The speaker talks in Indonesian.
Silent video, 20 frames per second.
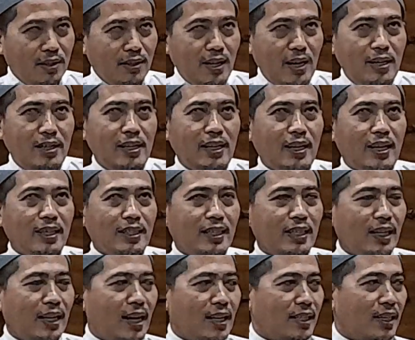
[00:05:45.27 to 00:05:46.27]
Dan yang
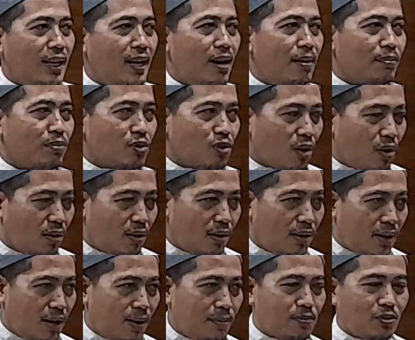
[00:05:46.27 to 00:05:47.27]
ketiga adalah
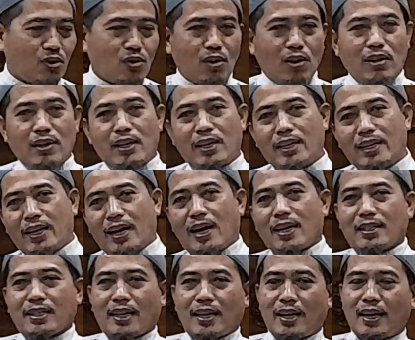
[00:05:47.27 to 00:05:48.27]
amsol. Amsol ini
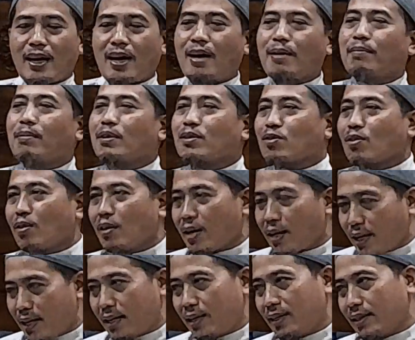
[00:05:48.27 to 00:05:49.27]
adalah amal
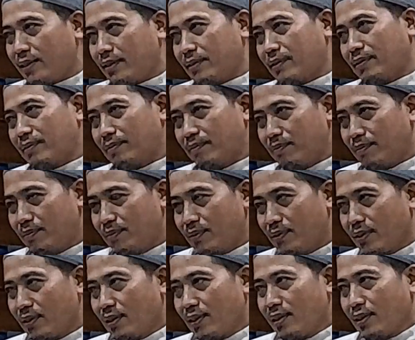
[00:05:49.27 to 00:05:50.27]
soleh.
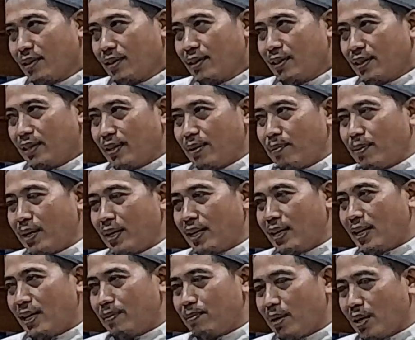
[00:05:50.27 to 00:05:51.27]

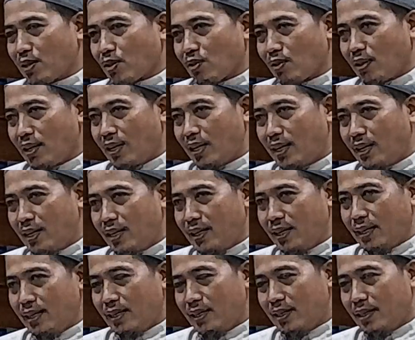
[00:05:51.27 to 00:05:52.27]
Dimana amal soleh
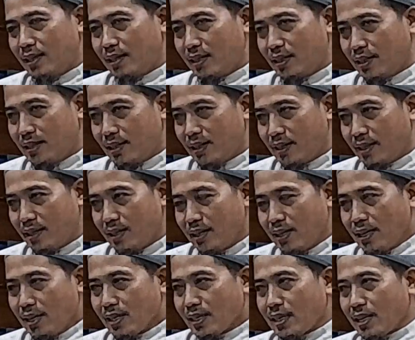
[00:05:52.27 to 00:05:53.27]
ini
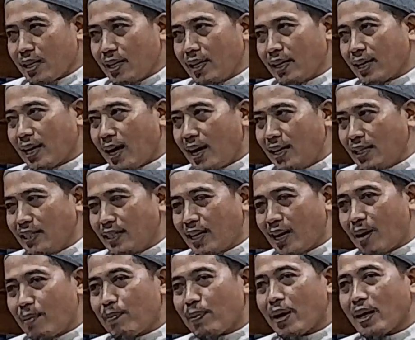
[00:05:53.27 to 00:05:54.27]
seringkali
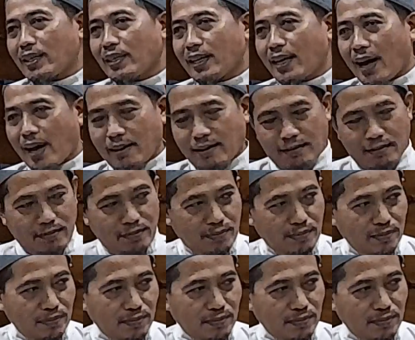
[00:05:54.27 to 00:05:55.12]
tidak diperhatikan.